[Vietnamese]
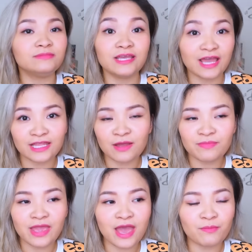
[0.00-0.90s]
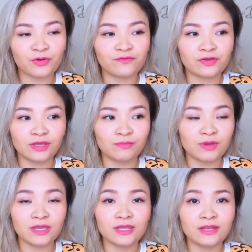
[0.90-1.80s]
thì hãy tham gia bởi vì
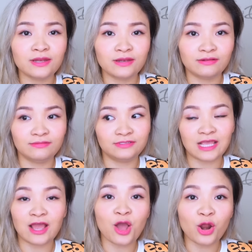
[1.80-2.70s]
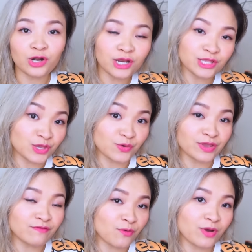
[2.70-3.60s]
Bi sẽ có rất là nhiều
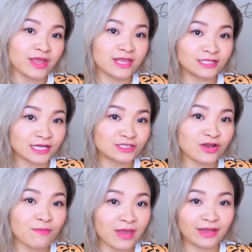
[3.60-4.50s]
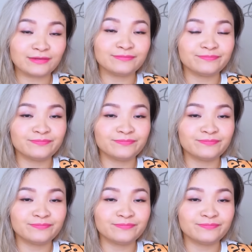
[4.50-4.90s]
giveaway dành tặng cho các bạn